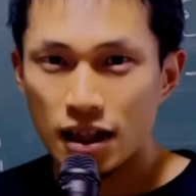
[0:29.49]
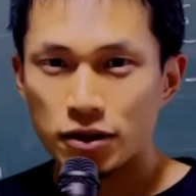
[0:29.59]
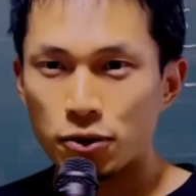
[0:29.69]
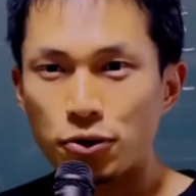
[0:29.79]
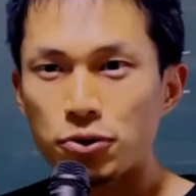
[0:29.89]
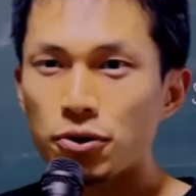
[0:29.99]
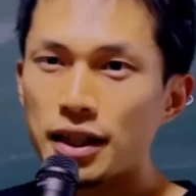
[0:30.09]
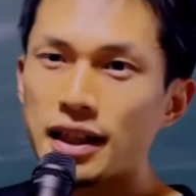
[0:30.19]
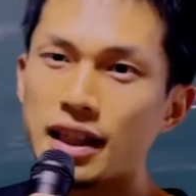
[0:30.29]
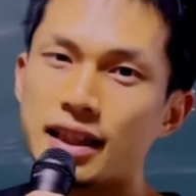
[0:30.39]
その
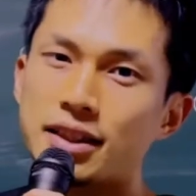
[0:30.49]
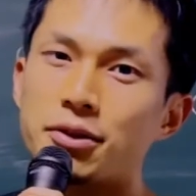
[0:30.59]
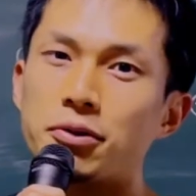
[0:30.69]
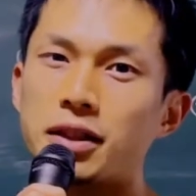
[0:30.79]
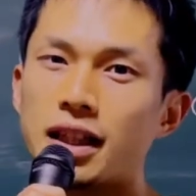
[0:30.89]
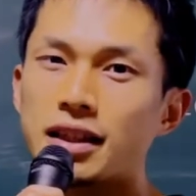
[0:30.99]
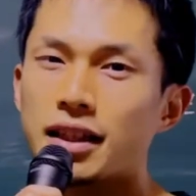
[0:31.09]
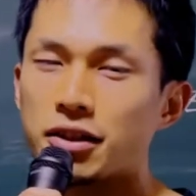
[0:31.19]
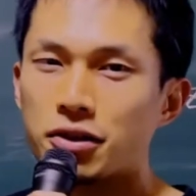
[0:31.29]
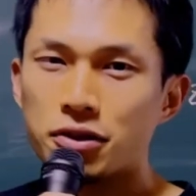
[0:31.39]
時に必要になっ
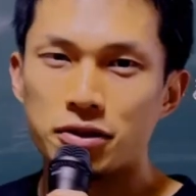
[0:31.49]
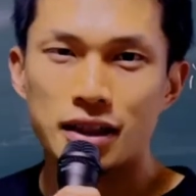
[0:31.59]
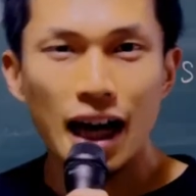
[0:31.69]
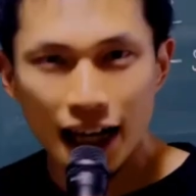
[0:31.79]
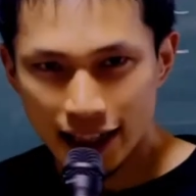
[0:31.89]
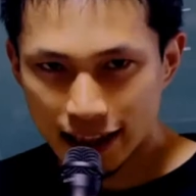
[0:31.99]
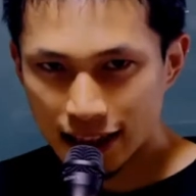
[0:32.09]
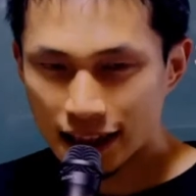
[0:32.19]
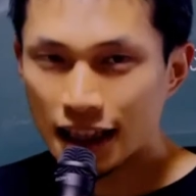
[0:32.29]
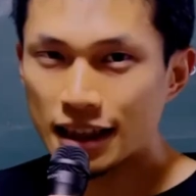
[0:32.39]
てくる単位
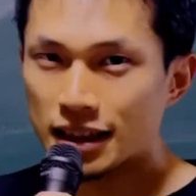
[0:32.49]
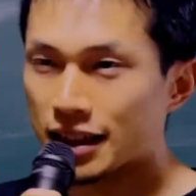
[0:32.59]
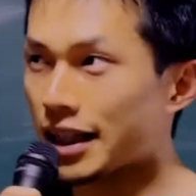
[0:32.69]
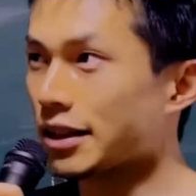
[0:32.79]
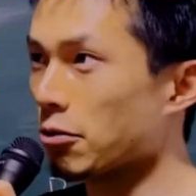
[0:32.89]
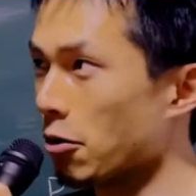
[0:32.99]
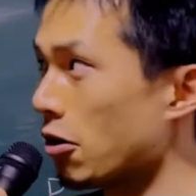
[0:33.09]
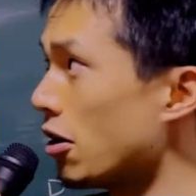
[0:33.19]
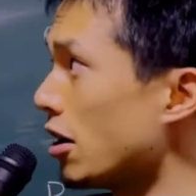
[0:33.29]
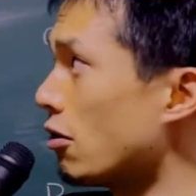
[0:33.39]
なんですけれども、
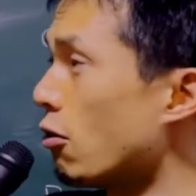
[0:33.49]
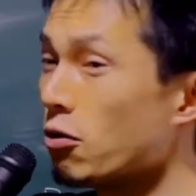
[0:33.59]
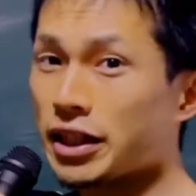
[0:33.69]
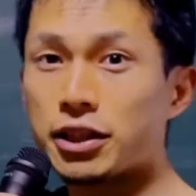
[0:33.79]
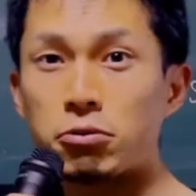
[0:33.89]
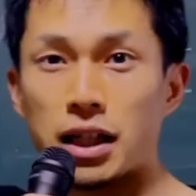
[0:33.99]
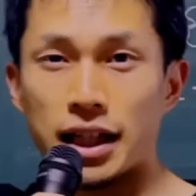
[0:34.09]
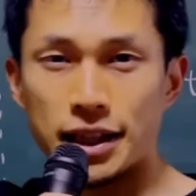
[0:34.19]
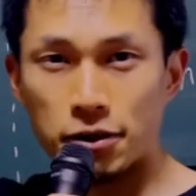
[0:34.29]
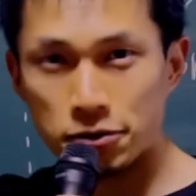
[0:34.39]
大きく分
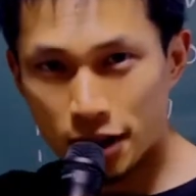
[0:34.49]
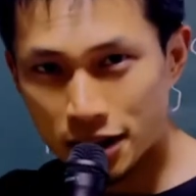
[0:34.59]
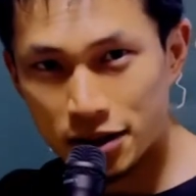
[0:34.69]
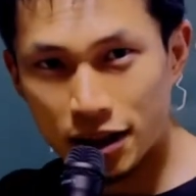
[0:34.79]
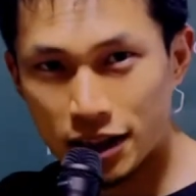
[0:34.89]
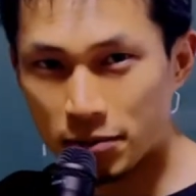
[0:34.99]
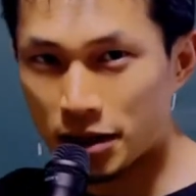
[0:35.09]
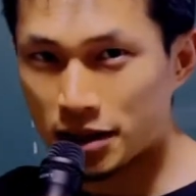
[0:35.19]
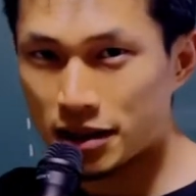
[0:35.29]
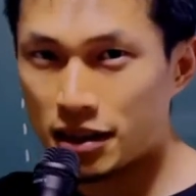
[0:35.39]
けてふたつありま
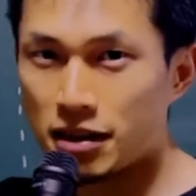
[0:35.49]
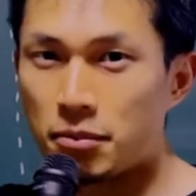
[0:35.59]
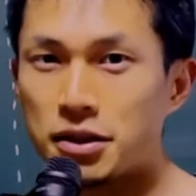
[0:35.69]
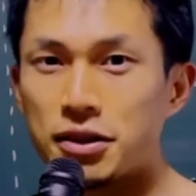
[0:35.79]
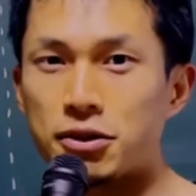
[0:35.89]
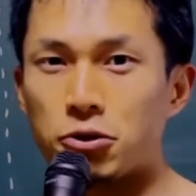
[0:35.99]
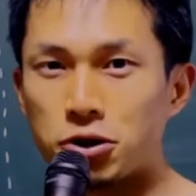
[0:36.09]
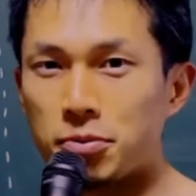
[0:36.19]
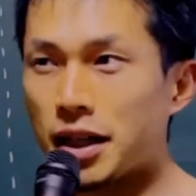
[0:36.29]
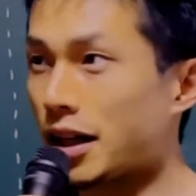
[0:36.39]
す。まずひと
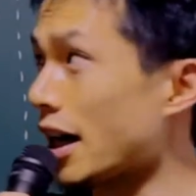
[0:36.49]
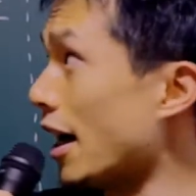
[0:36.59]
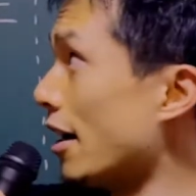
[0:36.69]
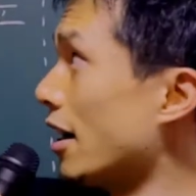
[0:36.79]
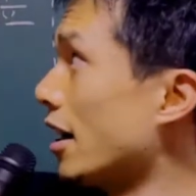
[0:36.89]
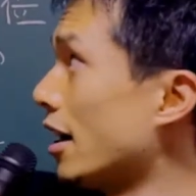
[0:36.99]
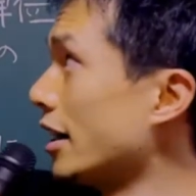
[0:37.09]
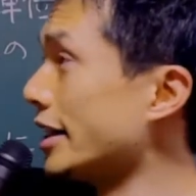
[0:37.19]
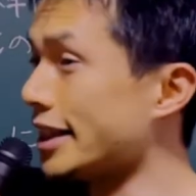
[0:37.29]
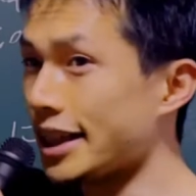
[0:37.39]
つめが
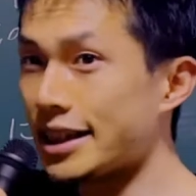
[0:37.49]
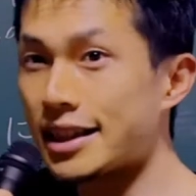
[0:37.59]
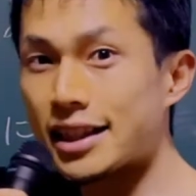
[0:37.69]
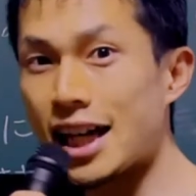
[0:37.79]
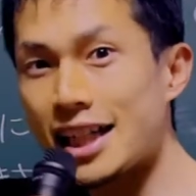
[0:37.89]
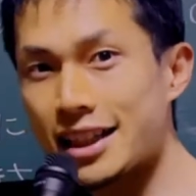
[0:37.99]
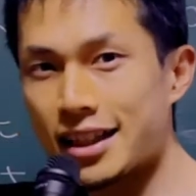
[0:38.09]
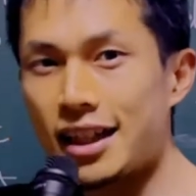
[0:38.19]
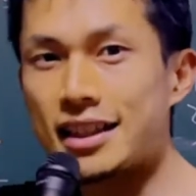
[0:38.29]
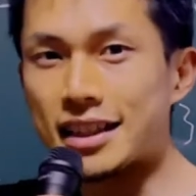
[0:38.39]
絶対
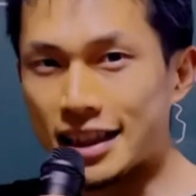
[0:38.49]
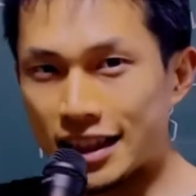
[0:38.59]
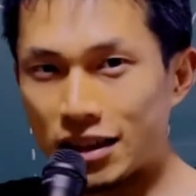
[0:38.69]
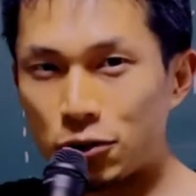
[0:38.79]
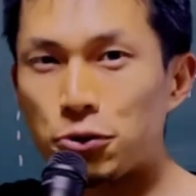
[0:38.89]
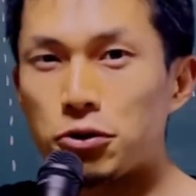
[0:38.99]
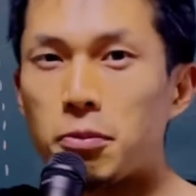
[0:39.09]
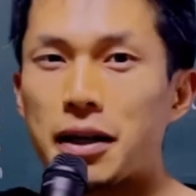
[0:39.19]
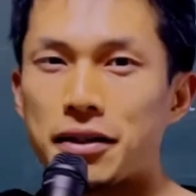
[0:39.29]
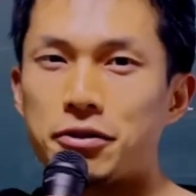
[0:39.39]
単位と呼
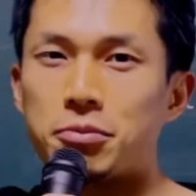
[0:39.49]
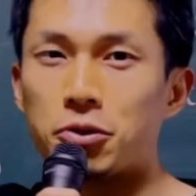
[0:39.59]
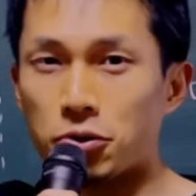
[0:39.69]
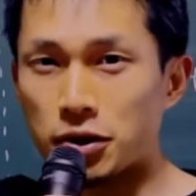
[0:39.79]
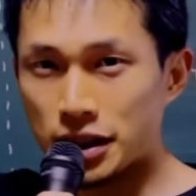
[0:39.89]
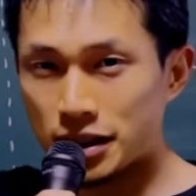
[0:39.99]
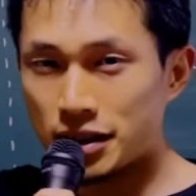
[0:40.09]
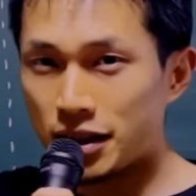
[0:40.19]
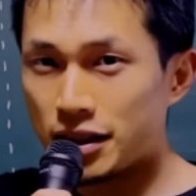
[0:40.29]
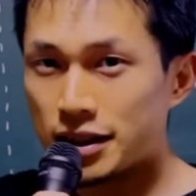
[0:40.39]
ばれるもので
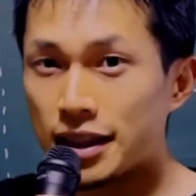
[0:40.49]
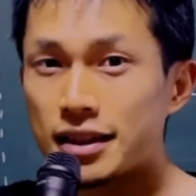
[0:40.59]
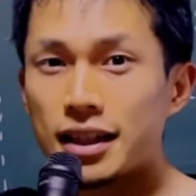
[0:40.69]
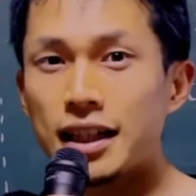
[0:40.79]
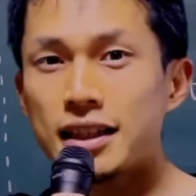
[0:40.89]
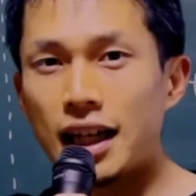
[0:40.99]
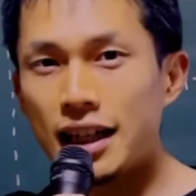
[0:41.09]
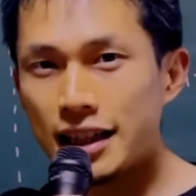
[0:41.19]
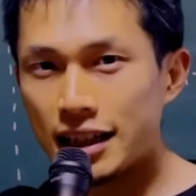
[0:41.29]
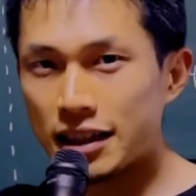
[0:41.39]
す。絶対
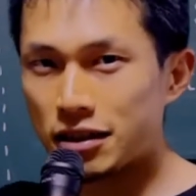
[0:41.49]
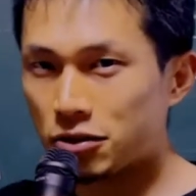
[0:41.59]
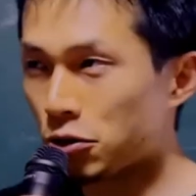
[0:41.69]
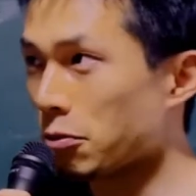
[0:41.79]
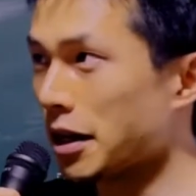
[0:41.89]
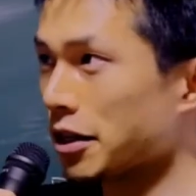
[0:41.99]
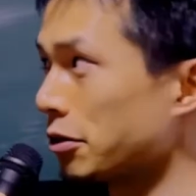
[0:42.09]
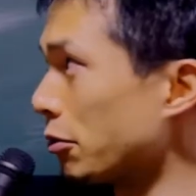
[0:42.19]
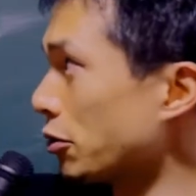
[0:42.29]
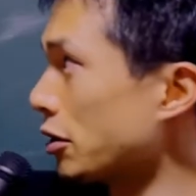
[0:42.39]
単位と呼ばれ
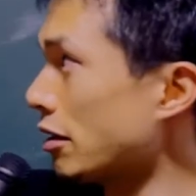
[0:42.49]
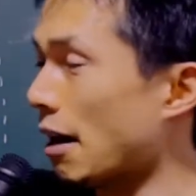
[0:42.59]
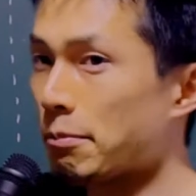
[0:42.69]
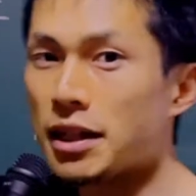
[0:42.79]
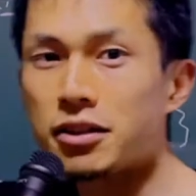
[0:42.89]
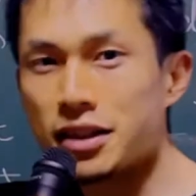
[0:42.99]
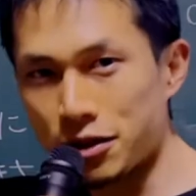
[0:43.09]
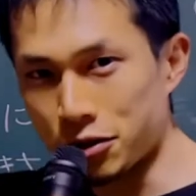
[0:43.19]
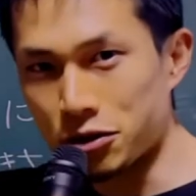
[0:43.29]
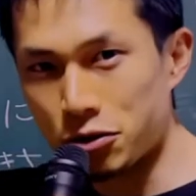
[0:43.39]
るものには
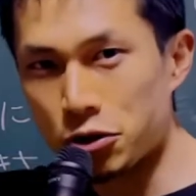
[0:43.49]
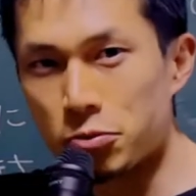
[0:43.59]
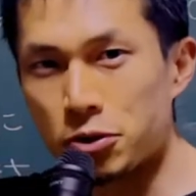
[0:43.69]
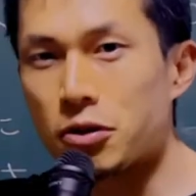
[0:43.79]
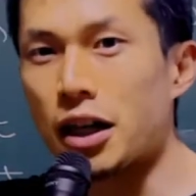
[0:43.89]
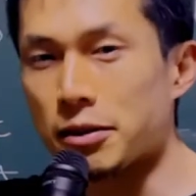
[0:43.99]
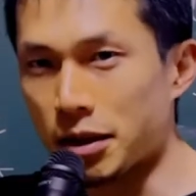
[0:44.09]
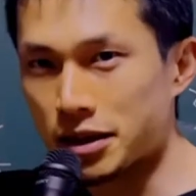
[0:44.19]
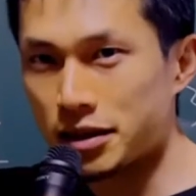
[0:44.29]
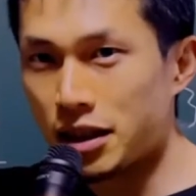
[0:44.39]
ピクセルというものがあり
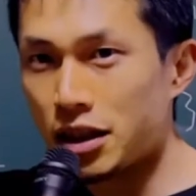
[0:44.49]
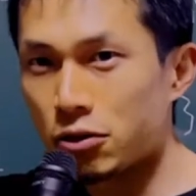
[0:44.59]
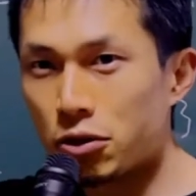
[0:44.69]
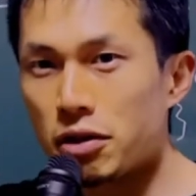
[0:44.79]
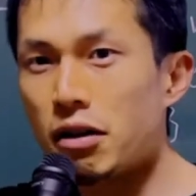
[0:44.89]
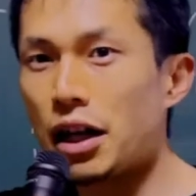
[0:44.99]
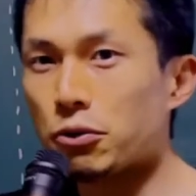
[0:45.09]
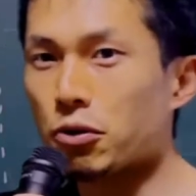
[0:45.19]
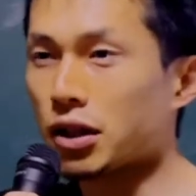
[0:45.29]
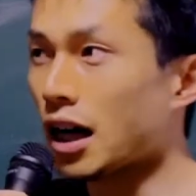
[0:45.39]
ます。これはあ
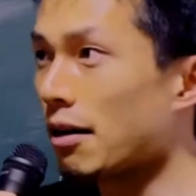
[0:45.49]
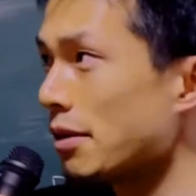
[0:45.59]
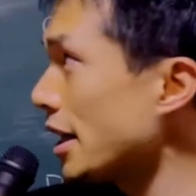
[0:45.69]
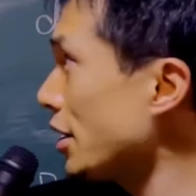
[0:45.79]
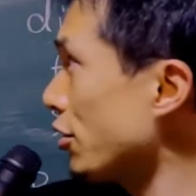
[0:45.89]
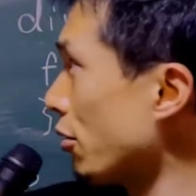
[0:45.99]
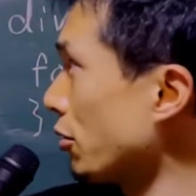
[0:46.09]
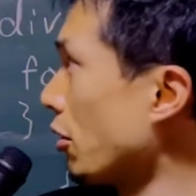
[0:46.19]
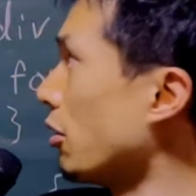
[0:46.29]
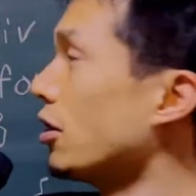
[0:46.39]
の画面上
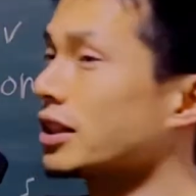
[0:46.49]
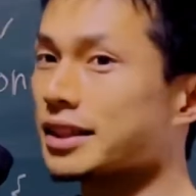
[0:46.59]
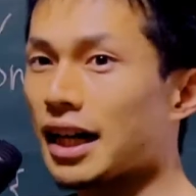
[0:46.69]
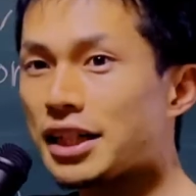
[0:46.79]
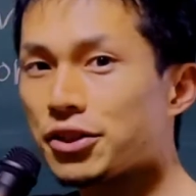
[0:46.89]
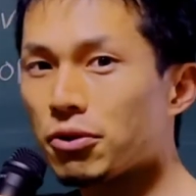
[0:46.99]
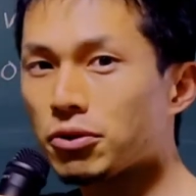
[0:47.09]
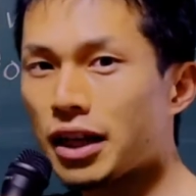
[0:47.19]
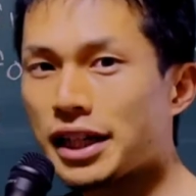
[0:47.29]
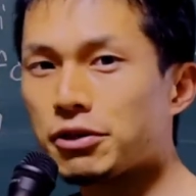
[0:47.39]
の最小
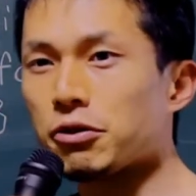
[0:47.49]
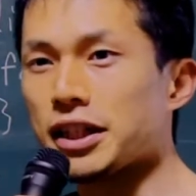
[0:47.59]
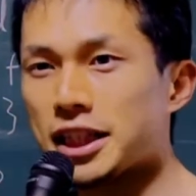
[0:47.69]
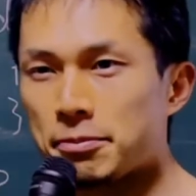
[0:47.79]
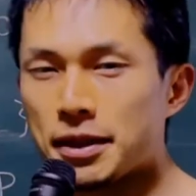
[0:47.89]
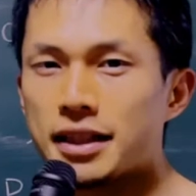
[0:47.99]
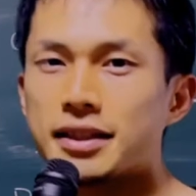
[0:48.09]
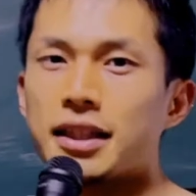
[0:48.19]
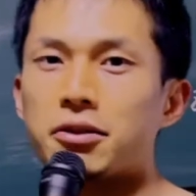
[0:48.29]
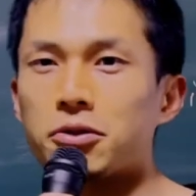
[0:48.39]
単位をいち
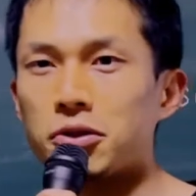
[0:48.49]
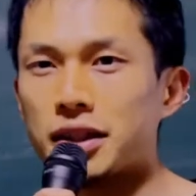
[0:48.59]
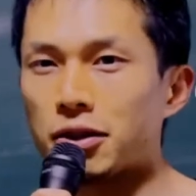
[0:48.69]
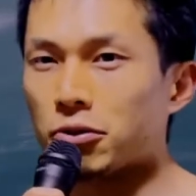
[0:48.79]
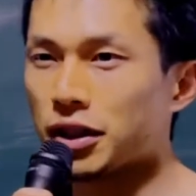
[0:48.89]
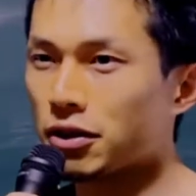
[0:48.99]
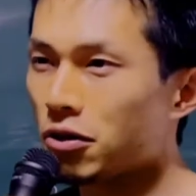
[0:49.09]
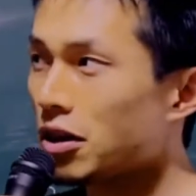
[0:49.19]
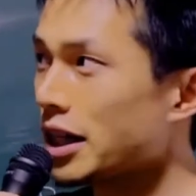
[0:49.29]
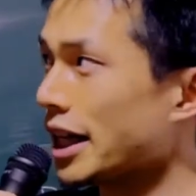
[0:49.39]
ピクセルとした時
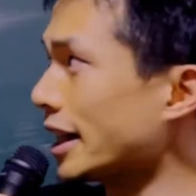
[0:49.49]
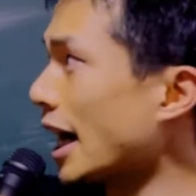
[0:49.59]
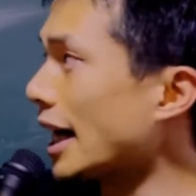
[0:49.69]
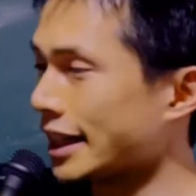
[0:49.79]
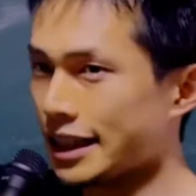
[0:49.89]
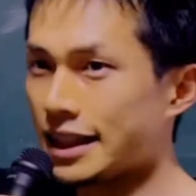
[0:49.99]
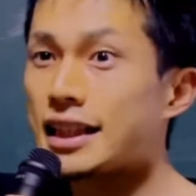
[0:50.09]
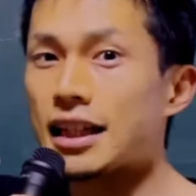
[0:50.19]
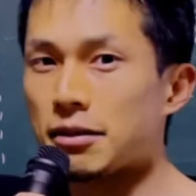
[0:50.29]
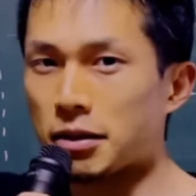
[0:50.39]
の、えー、単位
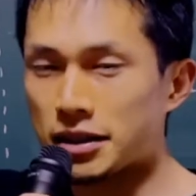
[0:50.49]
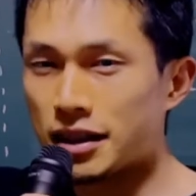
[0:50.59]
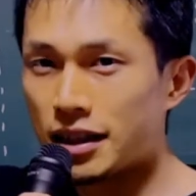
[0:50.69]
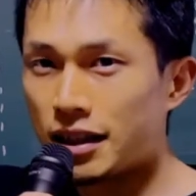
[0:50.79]
になります。